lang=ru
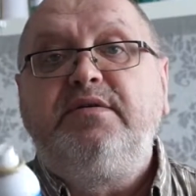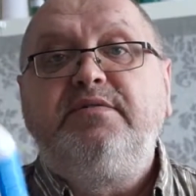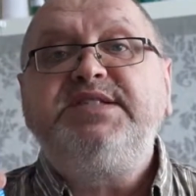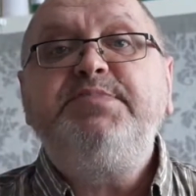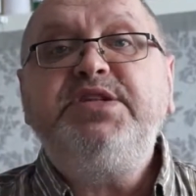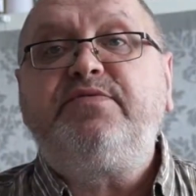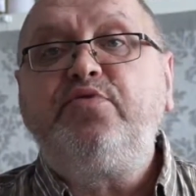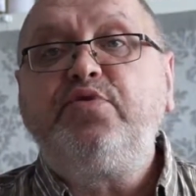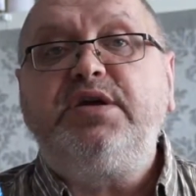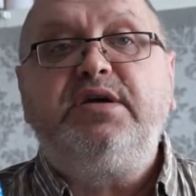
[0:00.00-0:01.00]
Возьмите в
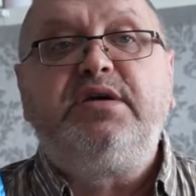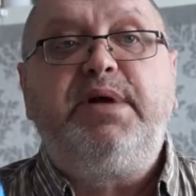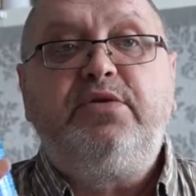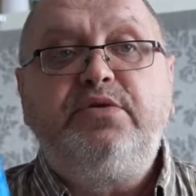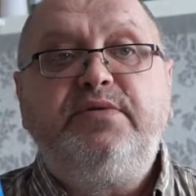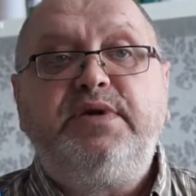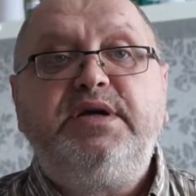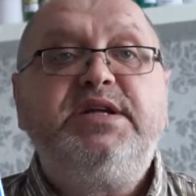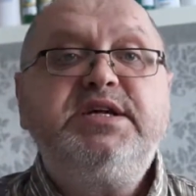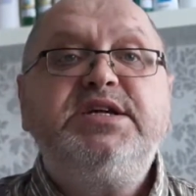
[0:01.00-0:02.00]
руки баллон,
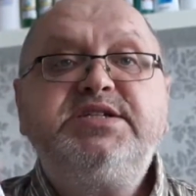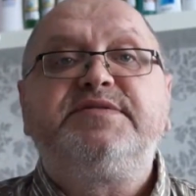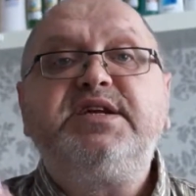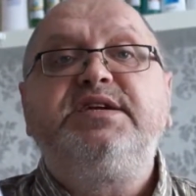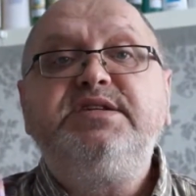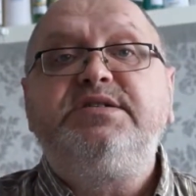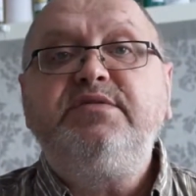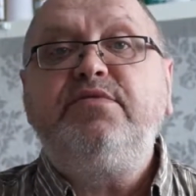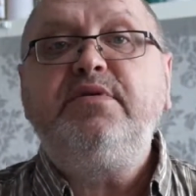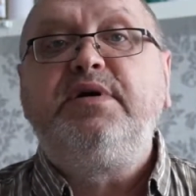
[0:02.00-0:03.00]
энергично встряхните
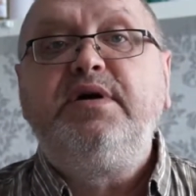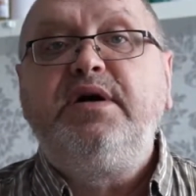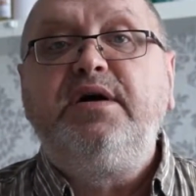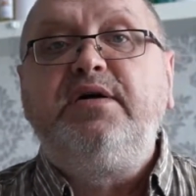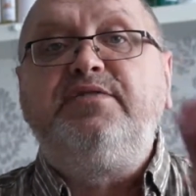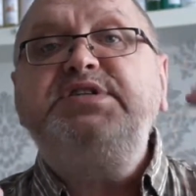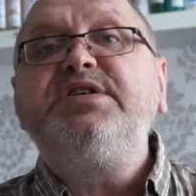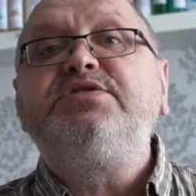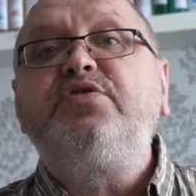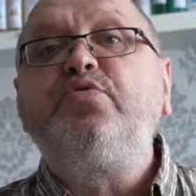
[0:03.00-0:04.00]
его,
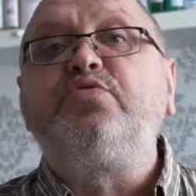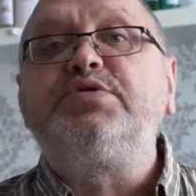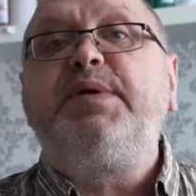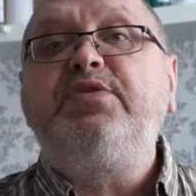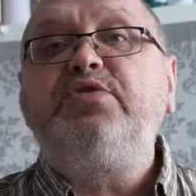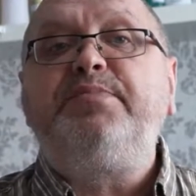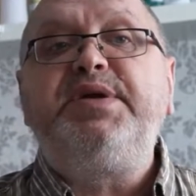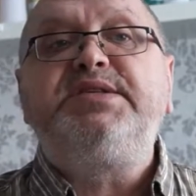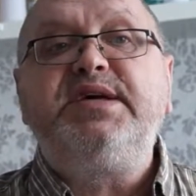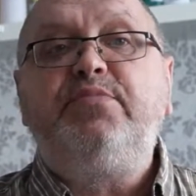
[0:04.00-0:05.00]
вытяните руку с баллоном
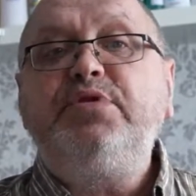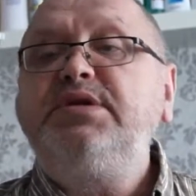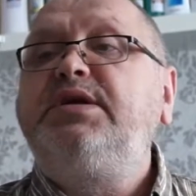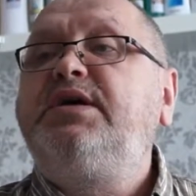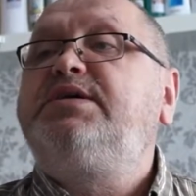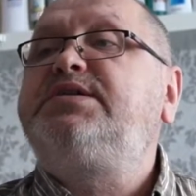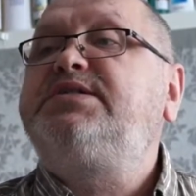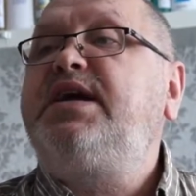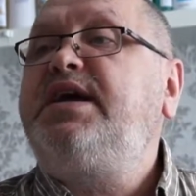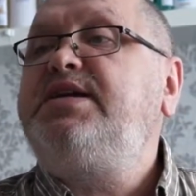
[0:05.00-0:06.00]
перед собой, с
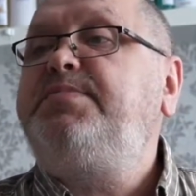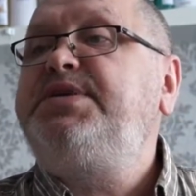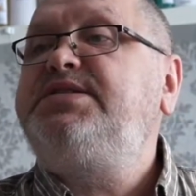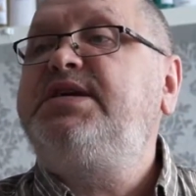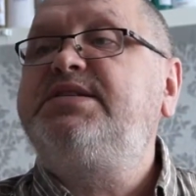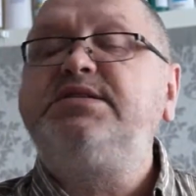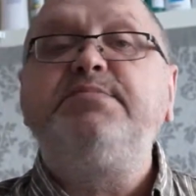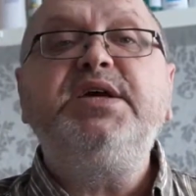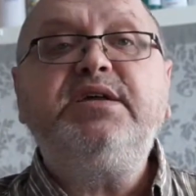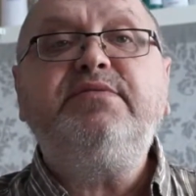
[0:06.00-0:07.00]
расстояния 50
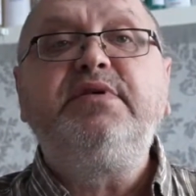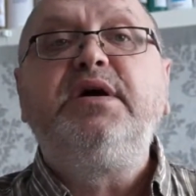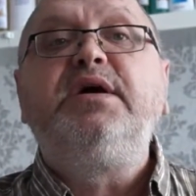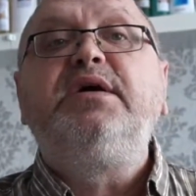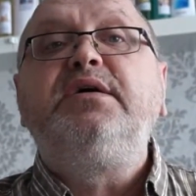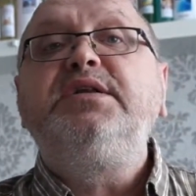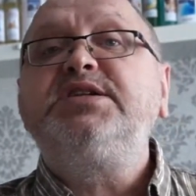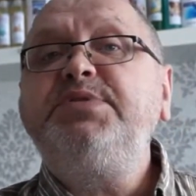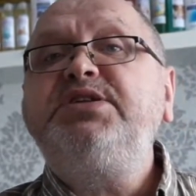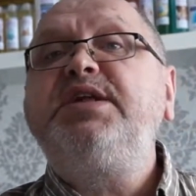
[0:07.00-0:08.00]
сантиметров и
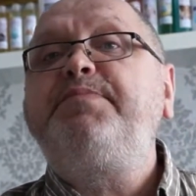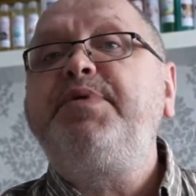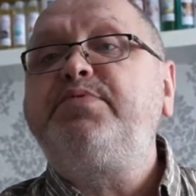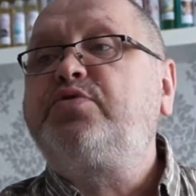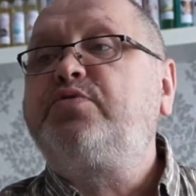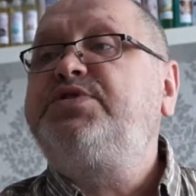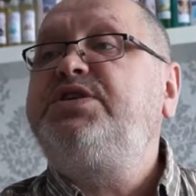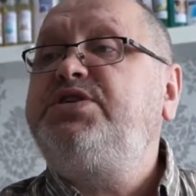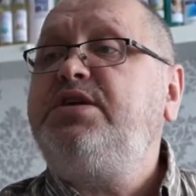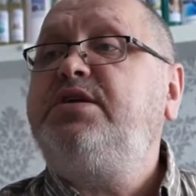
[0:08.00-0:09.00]
нажмите на пимпочку в
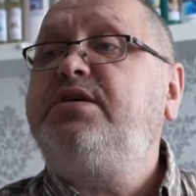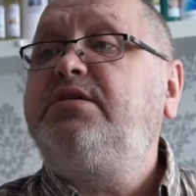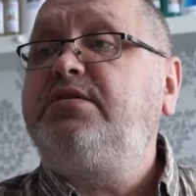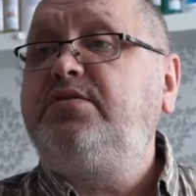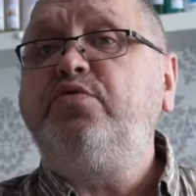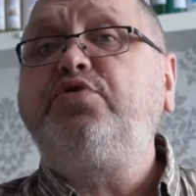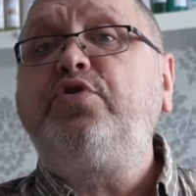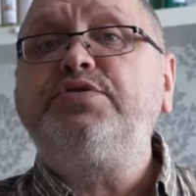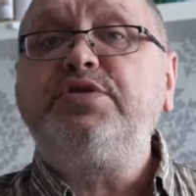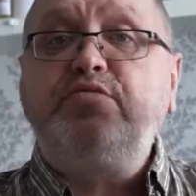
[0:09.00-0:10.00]
течение
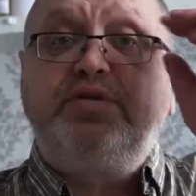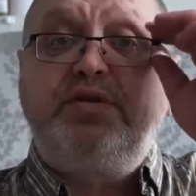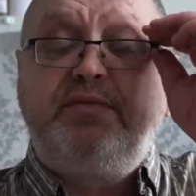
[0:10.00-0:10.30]
2-3 секунд.